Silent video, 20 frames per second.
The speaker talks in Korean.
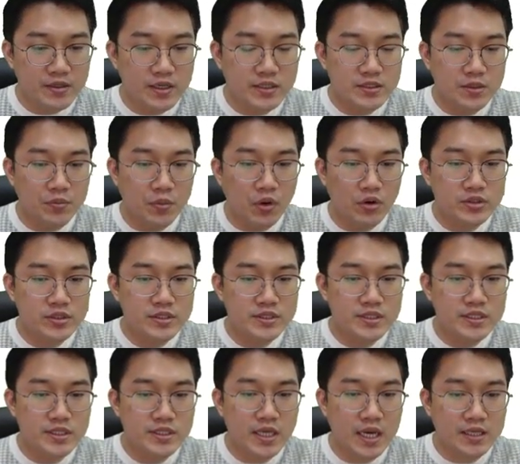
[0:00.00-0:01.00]
그래서
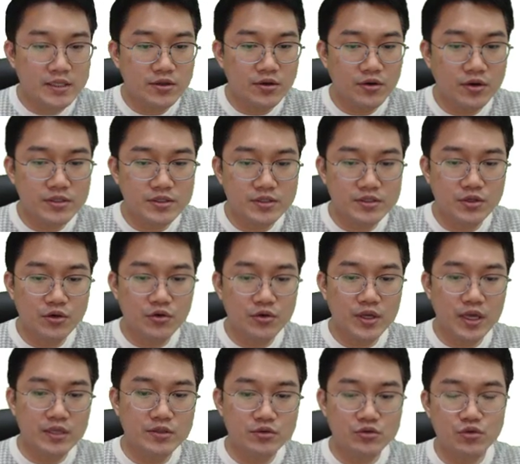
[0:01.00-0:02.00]
뭐든지 하드웨어 같은
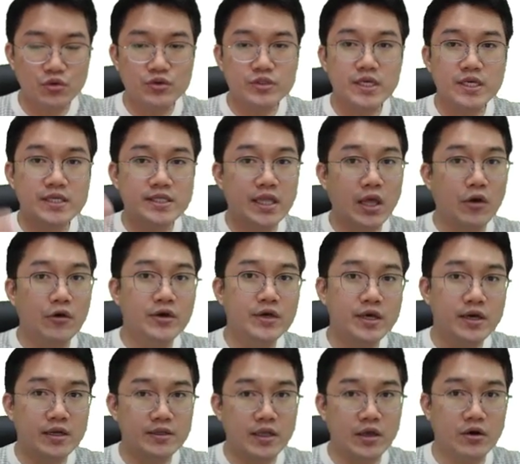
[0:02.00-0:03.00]
경우는 계속 동작이
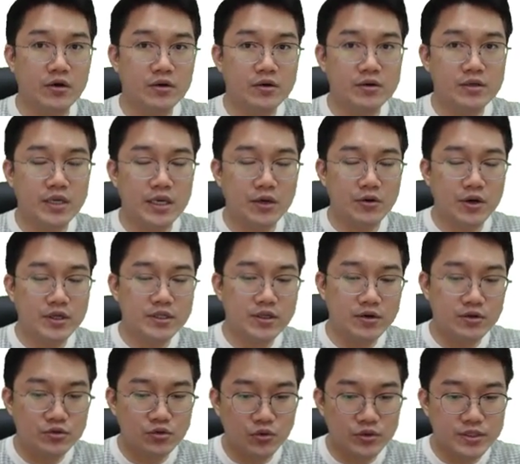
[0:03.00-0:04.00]
되어야 돼요 이
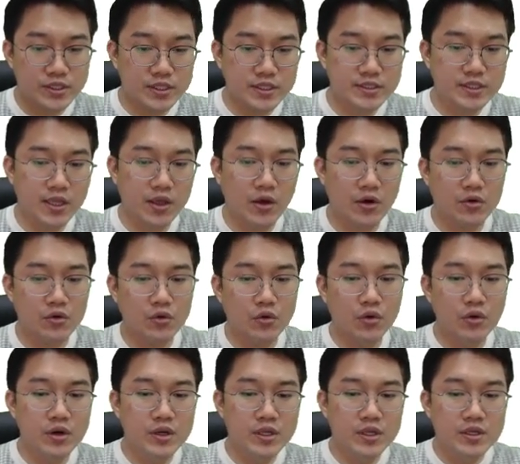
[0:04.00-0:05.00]
하드웨어 동작이
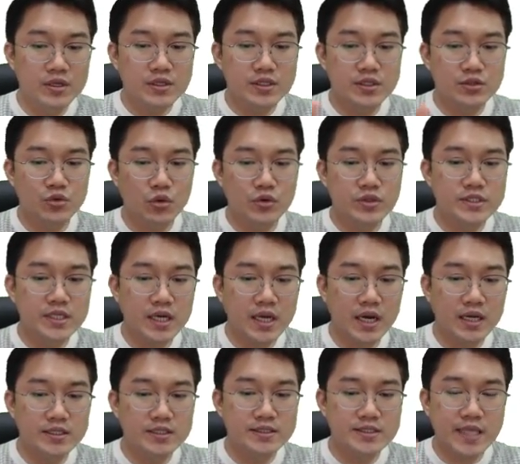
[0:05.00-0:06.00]
되어고 하그
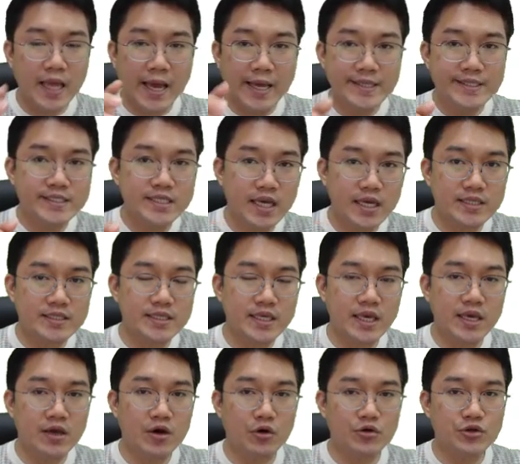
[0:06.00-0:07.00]
동작하는
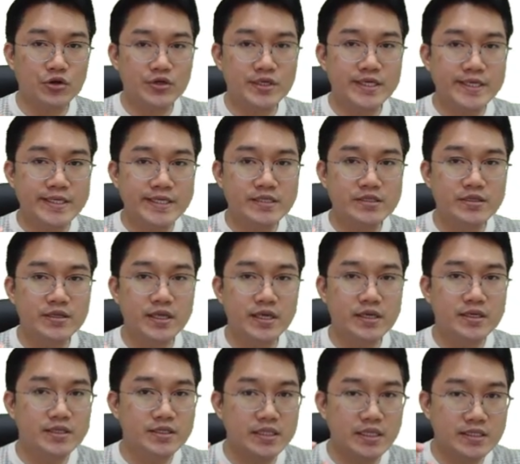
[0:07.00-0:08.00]
사이사이에 어떤
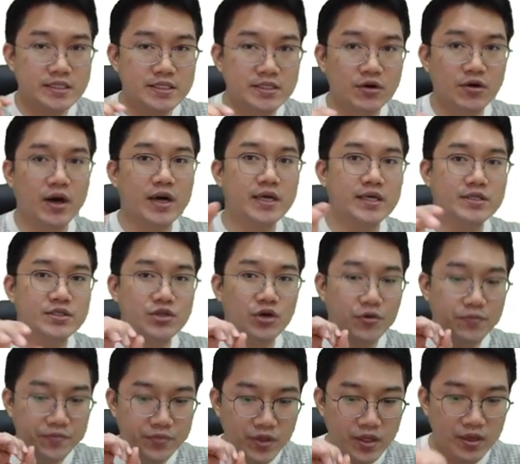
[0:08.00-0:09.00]
기능들이 이제
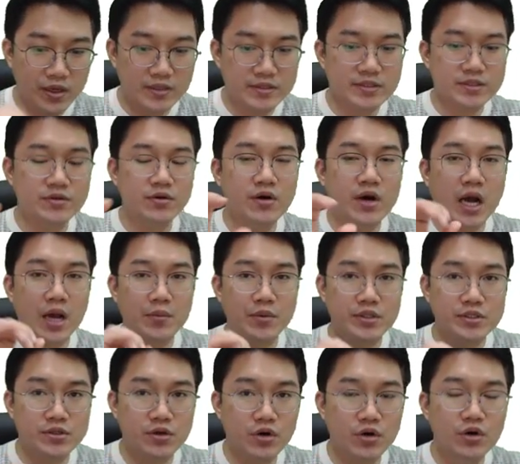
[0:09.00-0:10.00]
들어가겠죠 예,
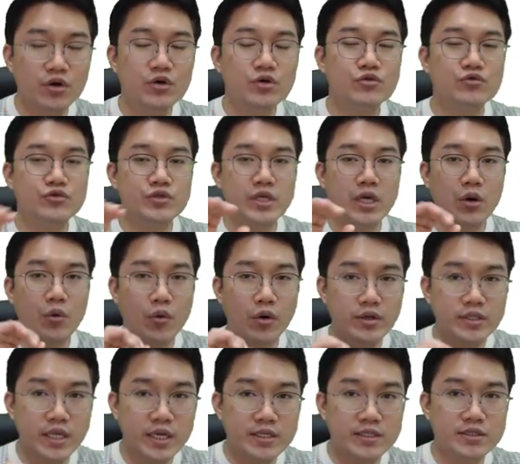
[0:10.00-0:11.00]
들어가면서 우리가
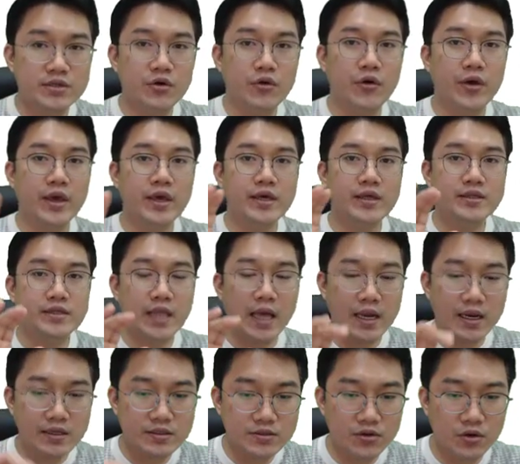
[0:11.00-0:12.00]
원하는 거에
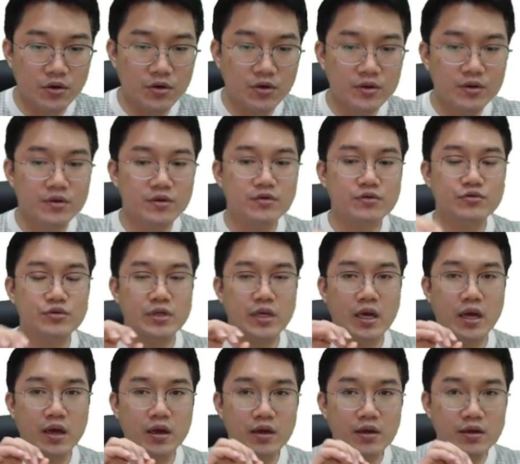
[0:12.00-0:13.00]
따라서
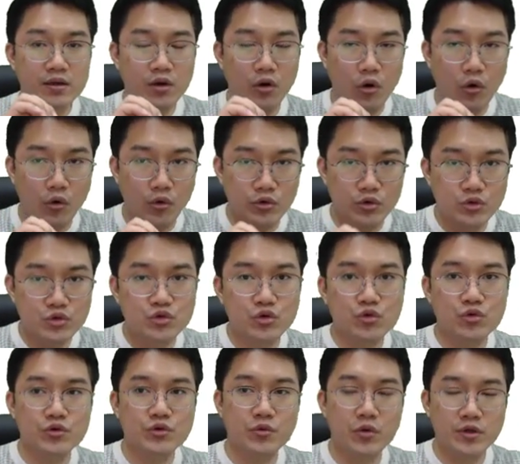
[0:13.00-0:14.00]
우리가 어,
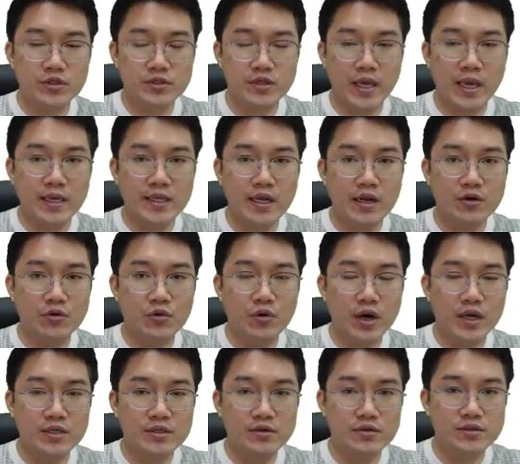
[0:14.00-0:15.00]
이쪽으로 원, A라고
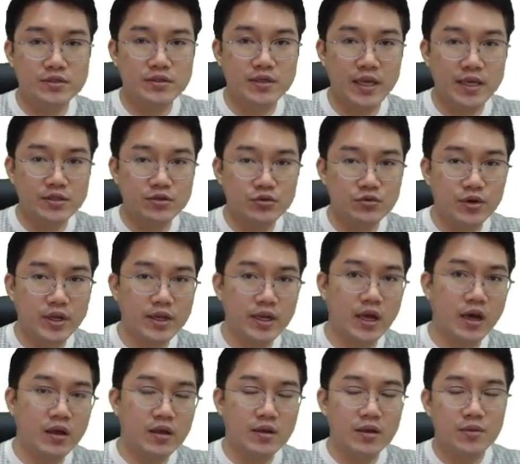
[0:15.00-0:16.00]
하는 것들을 행동을
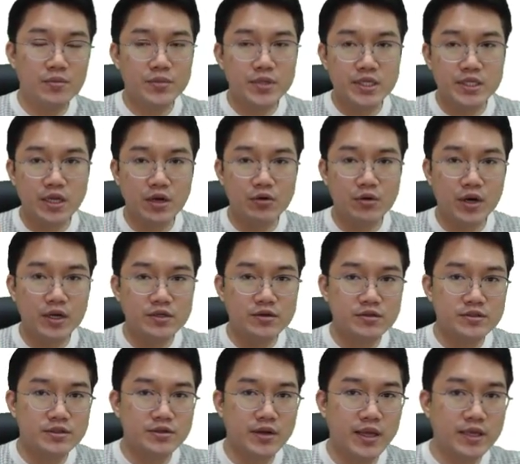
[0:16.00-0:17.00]
해라 B라고 하는
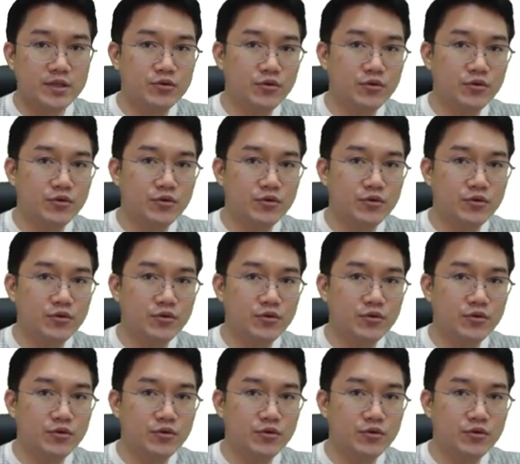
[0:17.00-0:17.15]
것들을